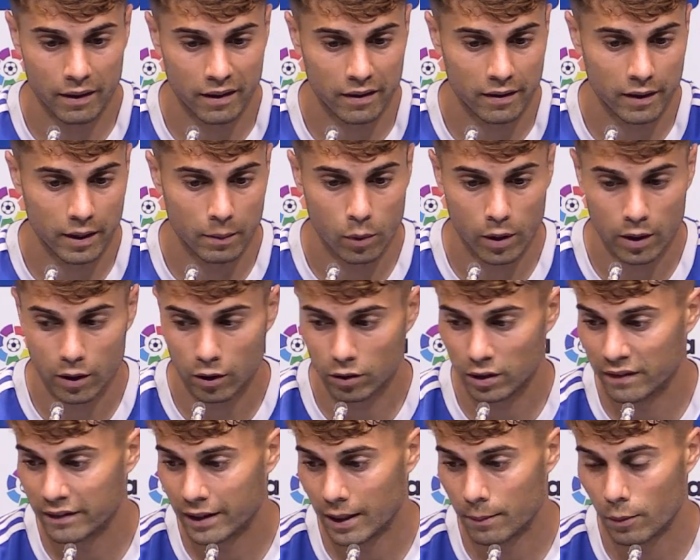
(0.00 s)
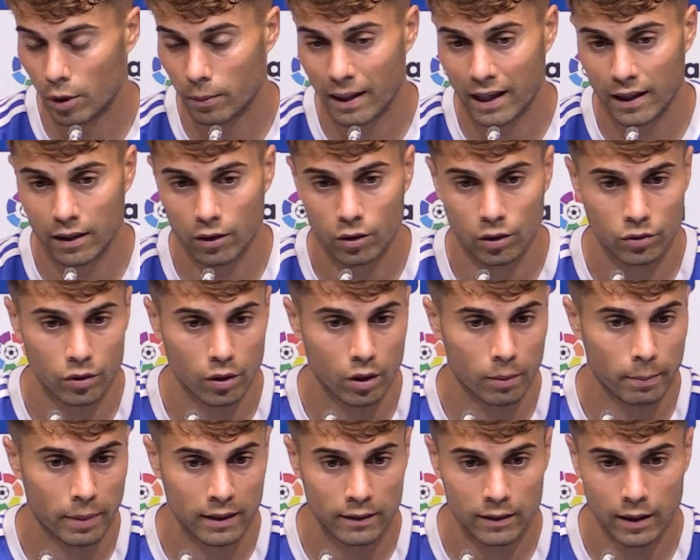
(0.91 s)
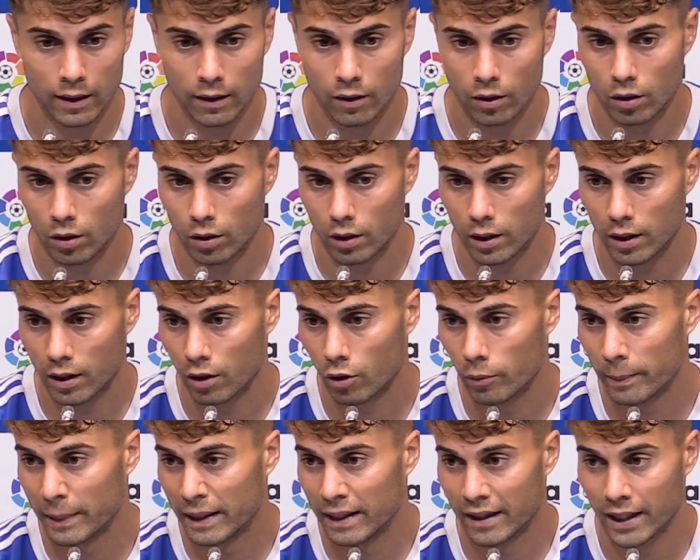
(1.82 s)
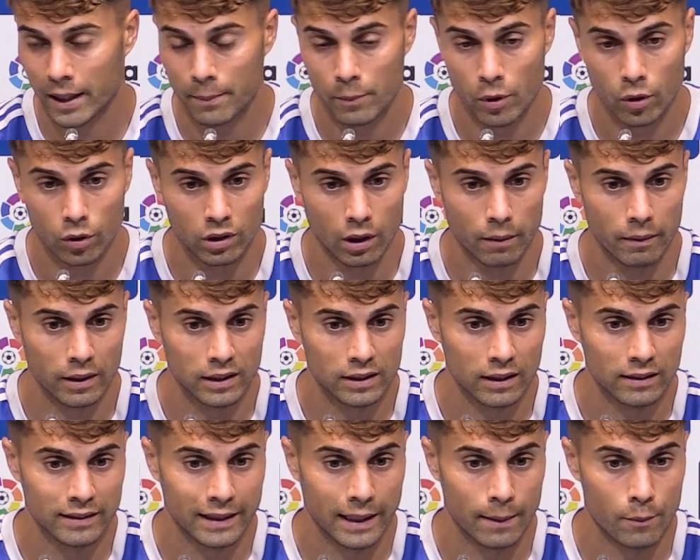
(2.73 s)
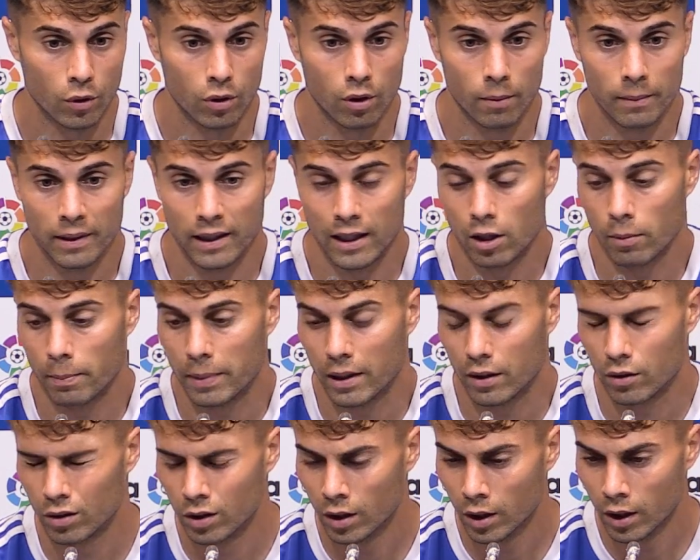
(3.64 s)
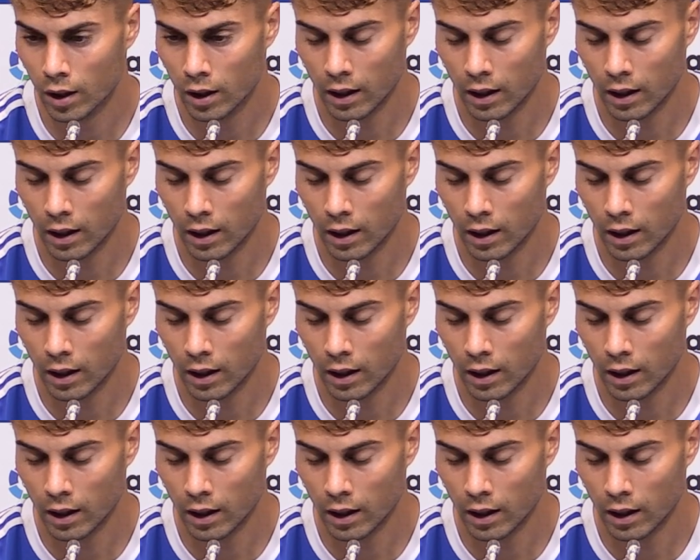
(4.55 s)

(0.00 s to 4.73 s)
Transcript: A veces, bueno, tendremos más el control del partido, eh, dominaremos, otras veces seremos dominados, pero